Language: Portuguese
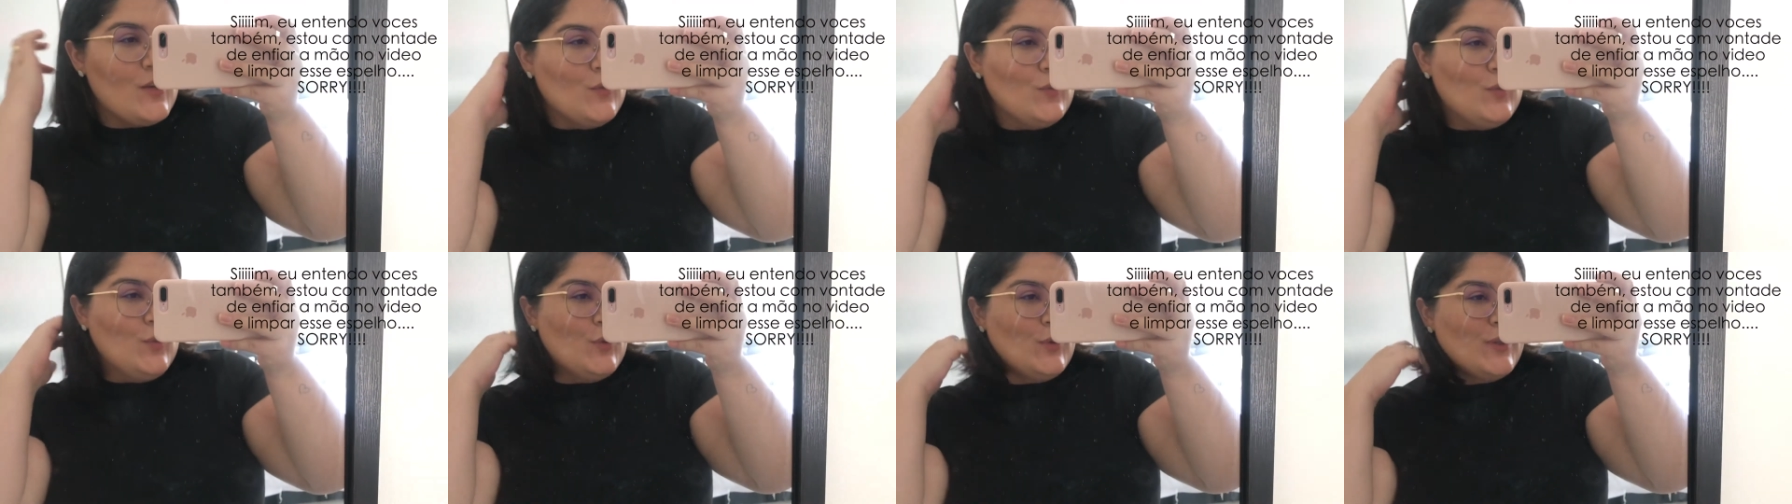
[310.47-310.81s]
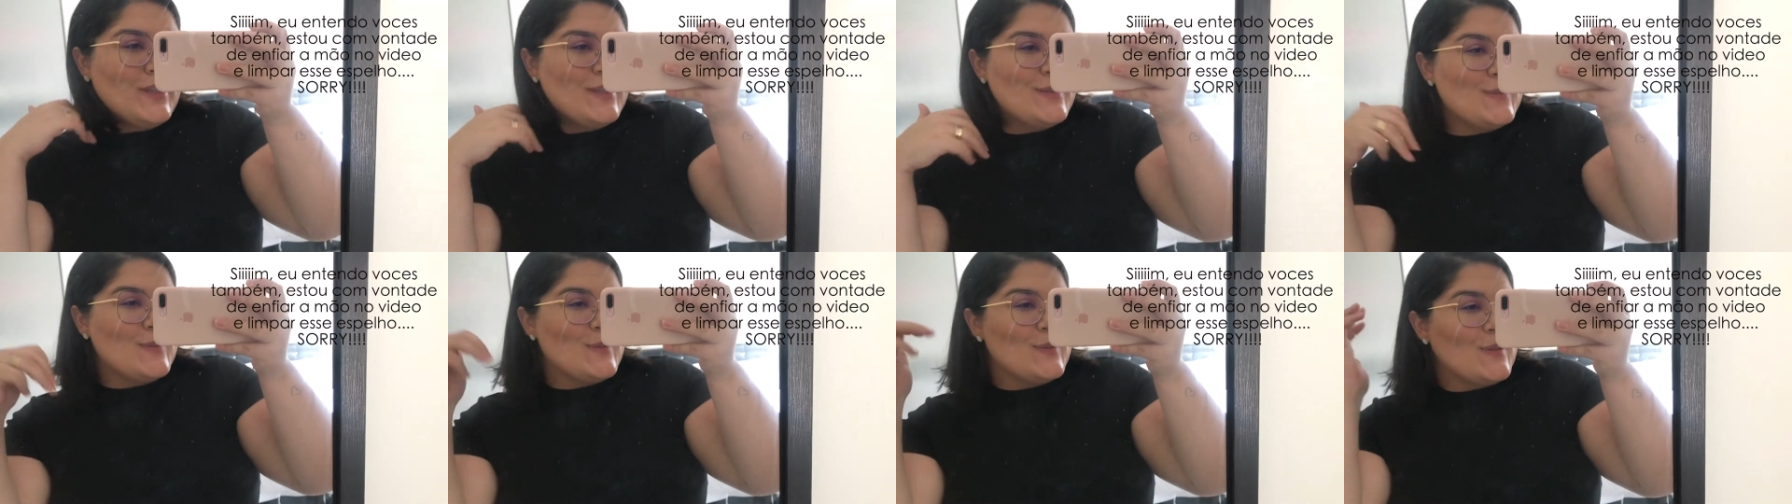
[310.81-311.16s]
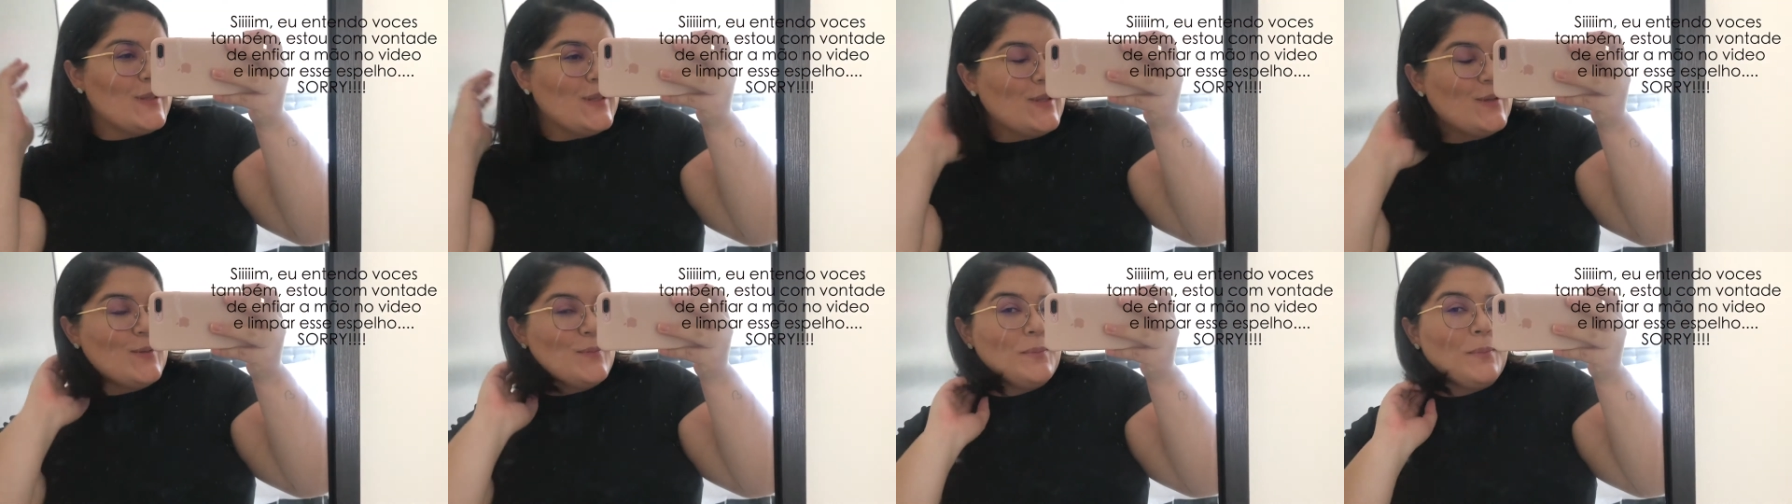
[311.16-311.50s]
Um
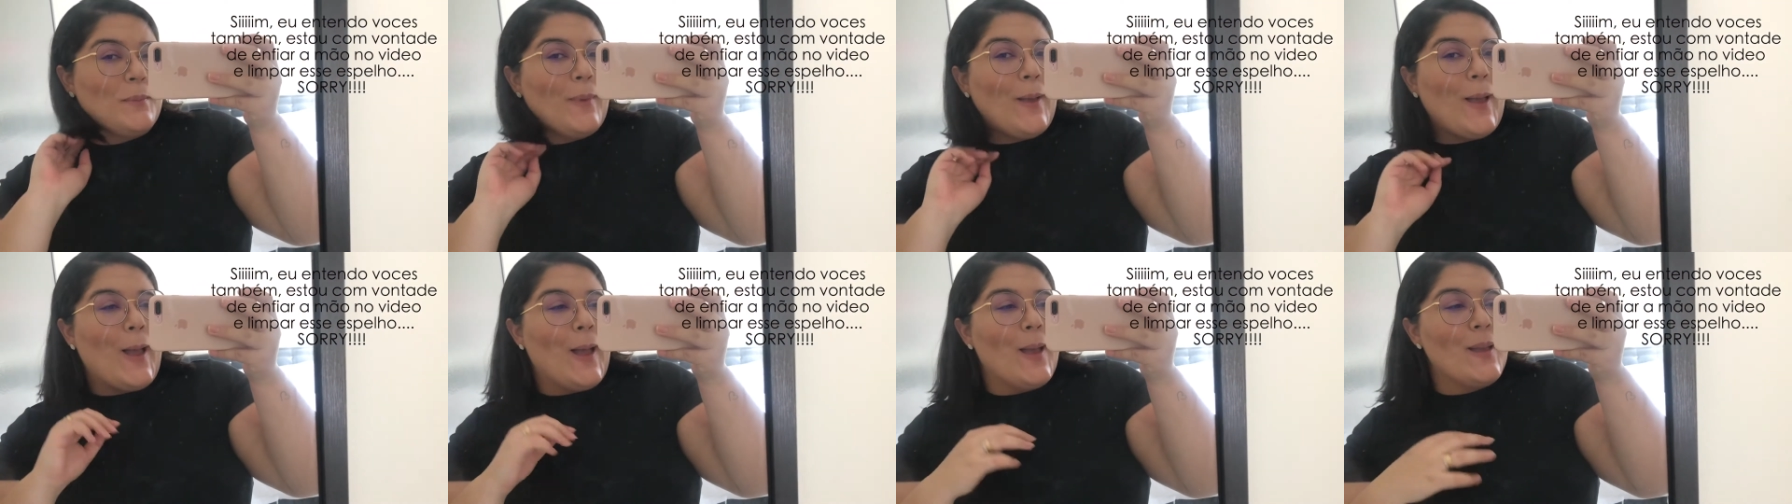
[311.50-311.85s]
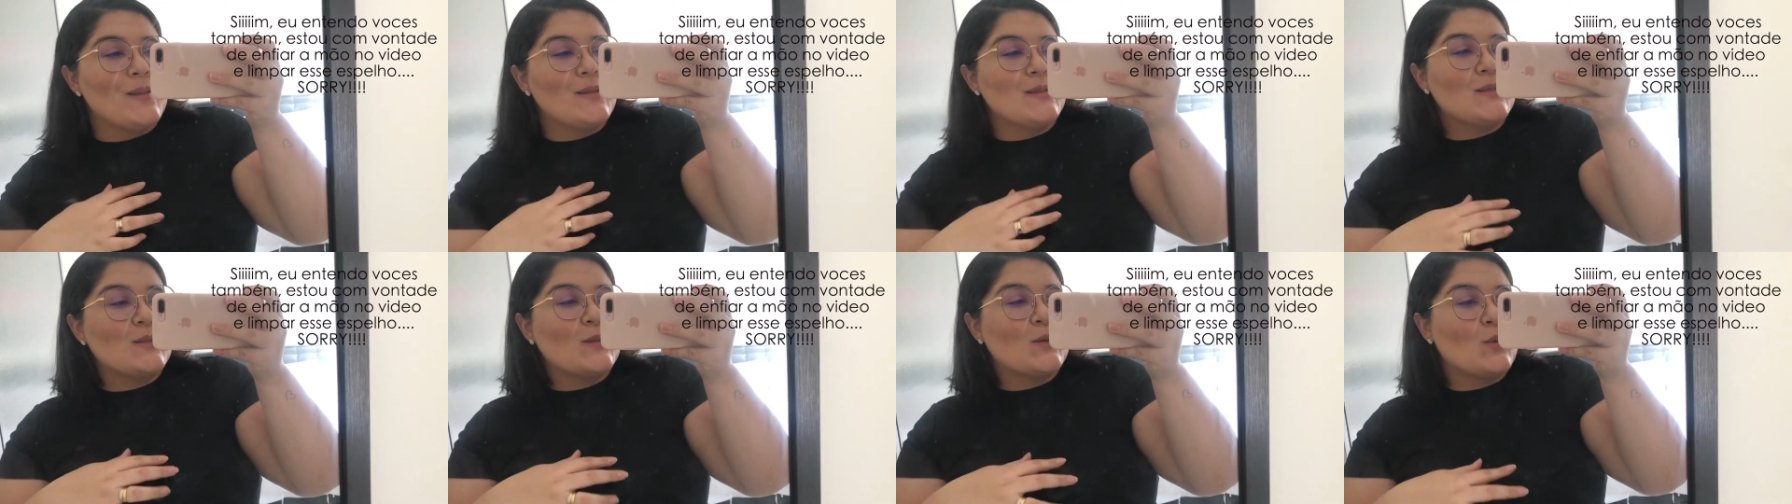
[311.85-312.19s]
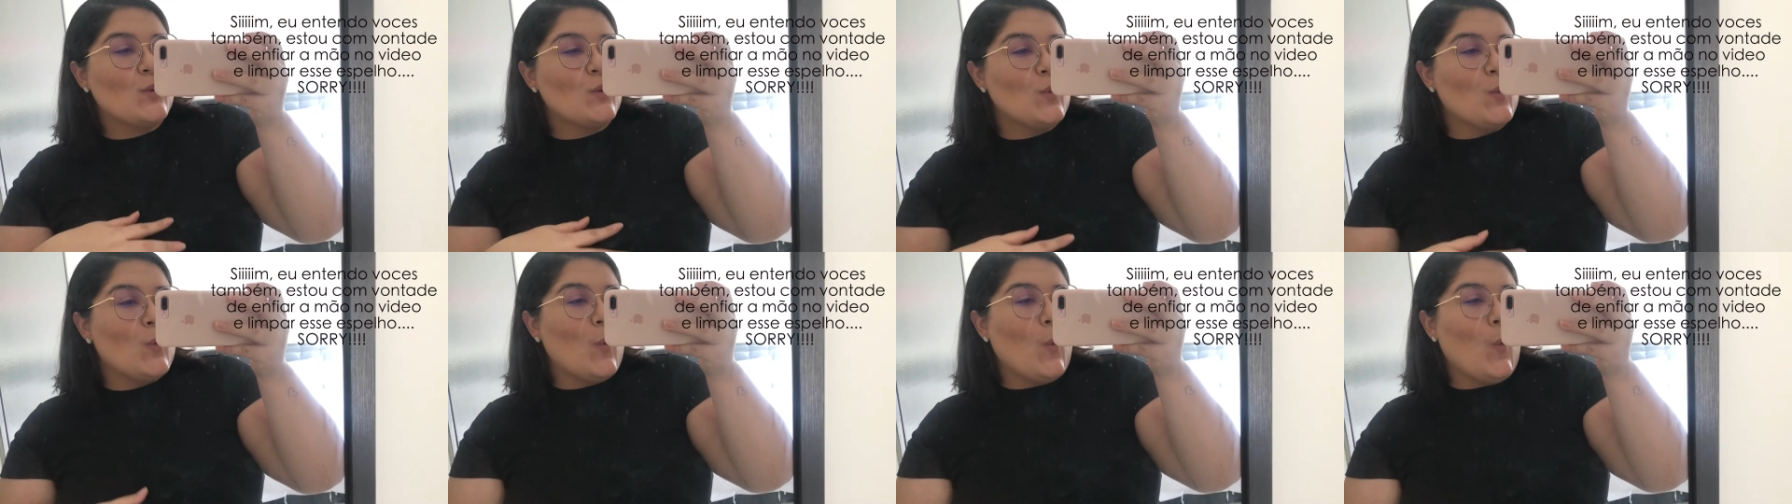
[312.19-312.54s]
lookzinho
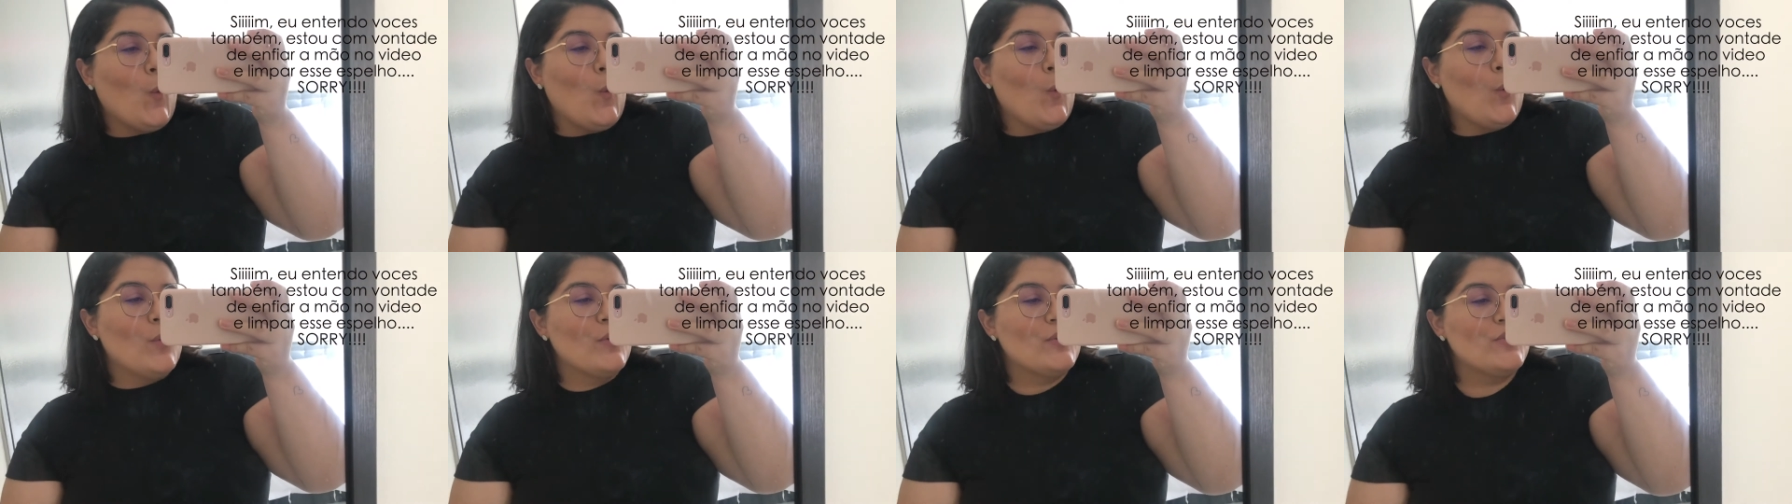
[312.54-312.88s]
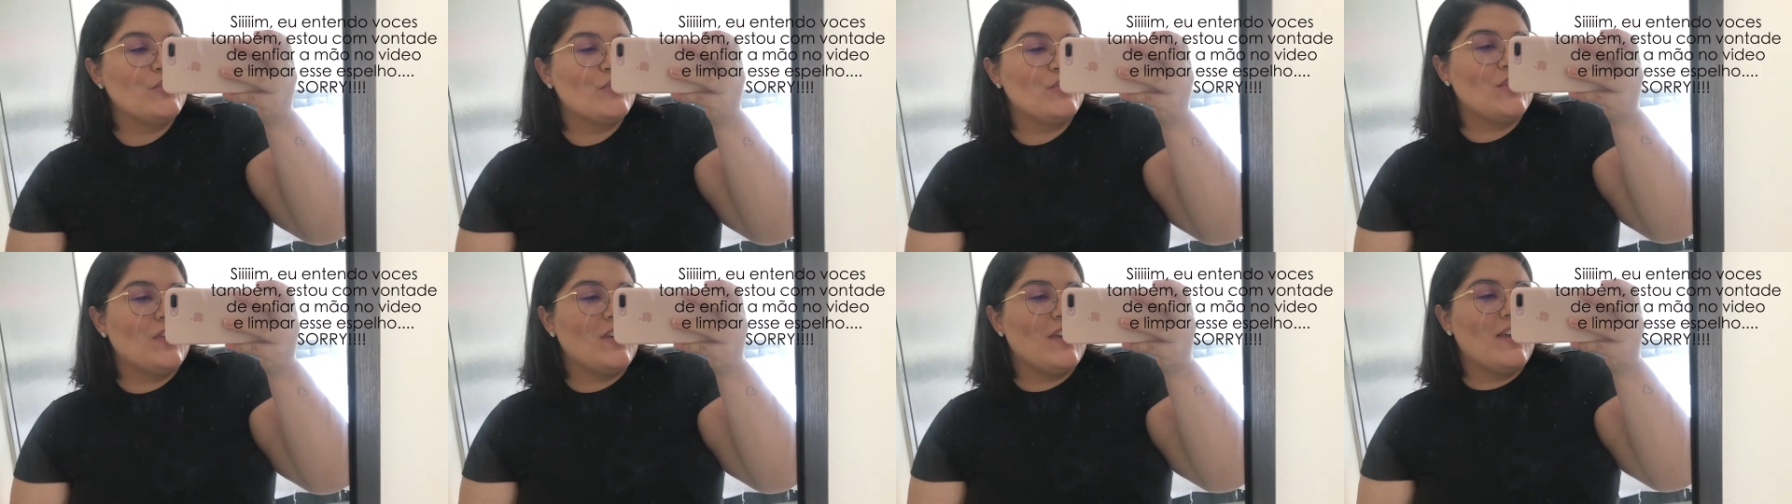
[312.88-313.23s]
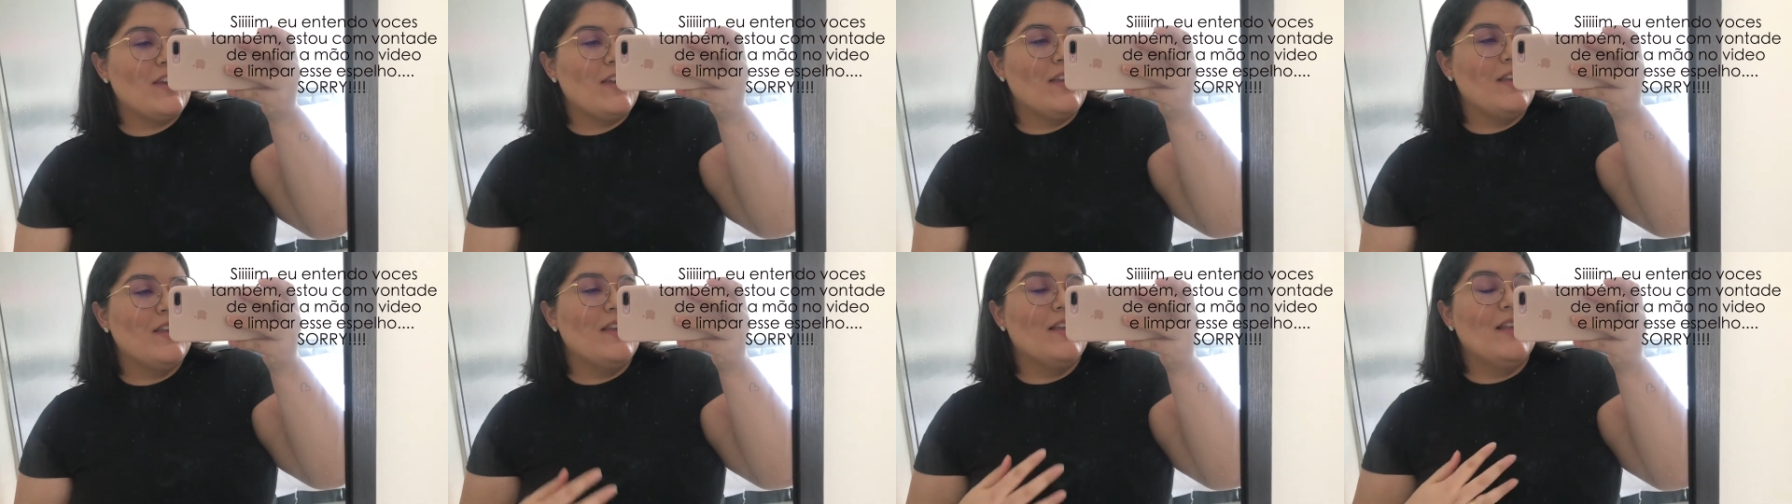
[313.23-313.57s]
básico hoje.